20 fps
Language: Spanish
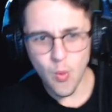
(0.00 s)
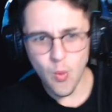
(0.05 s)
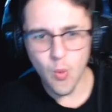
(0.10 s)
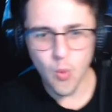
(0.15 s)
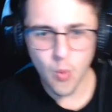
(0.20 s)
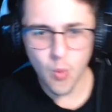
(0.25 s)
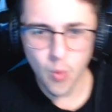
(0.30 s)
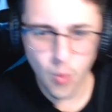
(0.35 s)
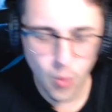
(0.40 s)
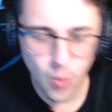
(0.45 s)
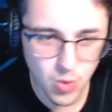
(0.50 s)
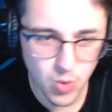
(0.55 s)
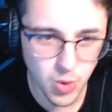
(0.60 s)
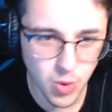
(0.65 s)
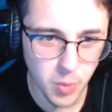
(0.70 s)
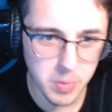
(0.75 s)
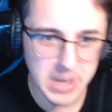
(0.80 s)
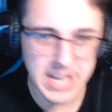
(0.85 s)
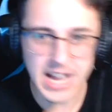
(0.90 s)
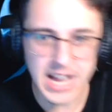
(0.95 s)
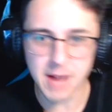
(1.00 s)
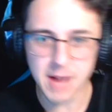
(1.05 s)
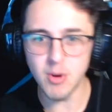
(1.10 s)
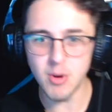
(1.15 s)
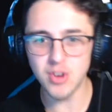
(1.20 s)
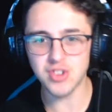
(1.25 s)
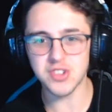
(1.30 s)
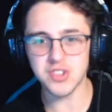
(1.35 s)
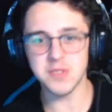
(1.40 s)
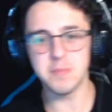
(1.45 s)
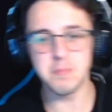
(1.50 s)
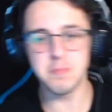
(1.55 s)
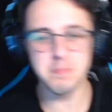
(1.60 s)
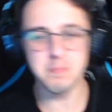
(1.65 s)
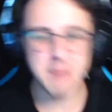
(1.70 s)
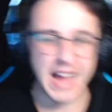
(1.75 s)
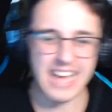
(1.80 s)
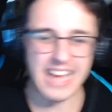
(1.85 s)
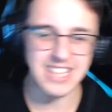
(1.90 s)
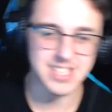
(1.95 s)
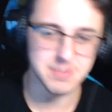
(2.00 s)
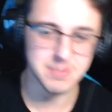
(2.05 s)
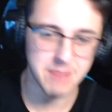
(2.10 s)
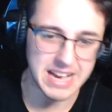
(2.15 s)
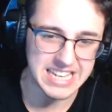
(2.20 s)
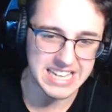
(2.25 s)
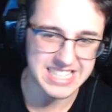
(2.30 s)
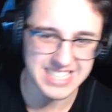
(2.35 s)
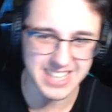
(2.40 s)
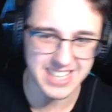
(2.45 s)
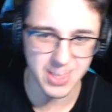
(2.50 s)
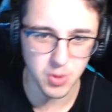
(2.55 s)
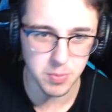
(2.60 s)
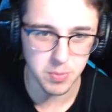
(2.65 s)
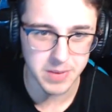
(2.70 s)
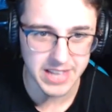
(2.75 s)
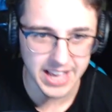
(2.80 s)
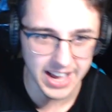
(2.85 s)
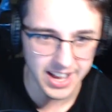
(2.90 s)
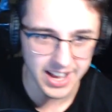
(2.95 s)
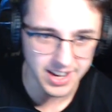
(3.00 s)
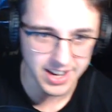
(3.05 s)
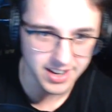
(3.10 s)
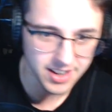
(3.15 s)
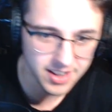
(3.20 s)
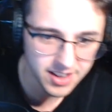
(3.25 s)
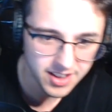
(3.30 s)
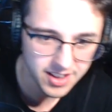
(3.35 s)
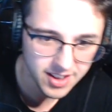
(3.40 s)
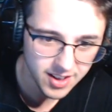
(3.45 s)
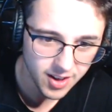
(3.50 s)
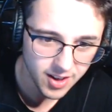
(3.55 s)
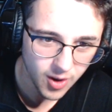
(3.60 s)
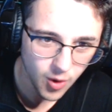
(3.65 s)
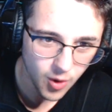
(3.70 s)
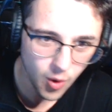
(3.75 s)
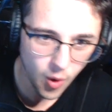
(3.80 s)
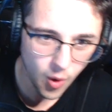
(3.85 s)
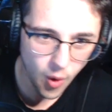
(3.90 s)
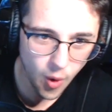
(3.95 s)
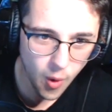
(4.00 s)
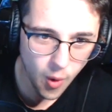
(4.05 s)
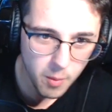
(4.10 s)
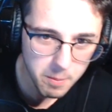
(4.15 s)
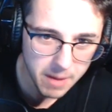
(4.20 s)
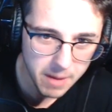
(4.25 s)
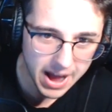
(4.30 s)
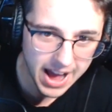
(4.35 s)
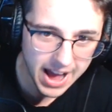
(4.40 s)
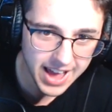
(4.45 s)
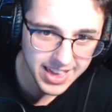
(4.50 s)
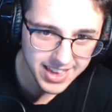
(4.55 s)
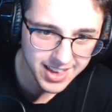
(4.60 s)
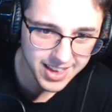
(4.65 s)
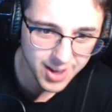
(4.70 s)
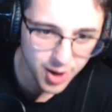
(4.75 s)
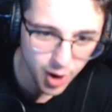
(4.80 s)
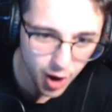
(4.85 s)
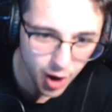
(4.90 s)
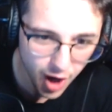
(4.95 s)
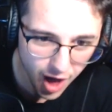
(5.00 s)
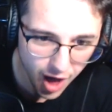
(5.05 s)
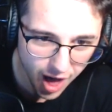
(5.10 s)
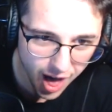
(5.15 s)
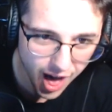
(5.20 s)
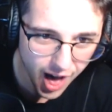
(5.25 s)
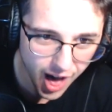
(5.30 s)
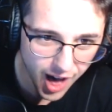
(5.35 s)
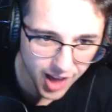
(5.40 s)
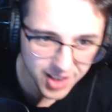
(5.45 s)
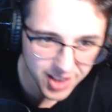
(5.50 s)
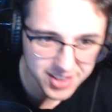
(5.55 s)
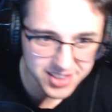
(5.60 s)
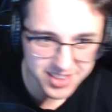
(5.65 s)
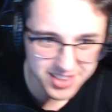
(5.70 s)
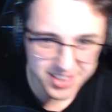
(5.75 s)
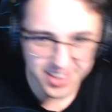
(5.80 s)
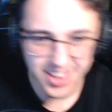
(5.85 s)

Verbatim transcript: Uh, duplicamos más, más que duplicar. Oh my god.